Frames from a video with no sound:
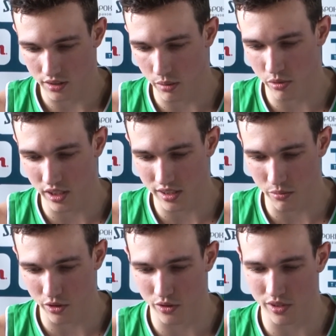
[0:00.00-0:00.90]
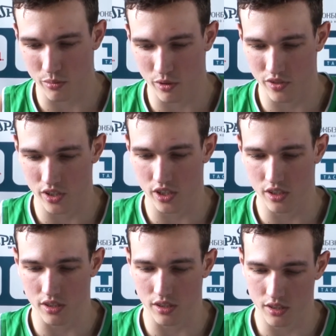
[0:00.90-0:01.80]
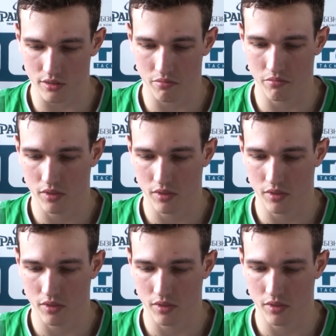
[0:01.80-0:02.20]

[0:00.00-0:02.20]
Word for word: общаться между собой в защите и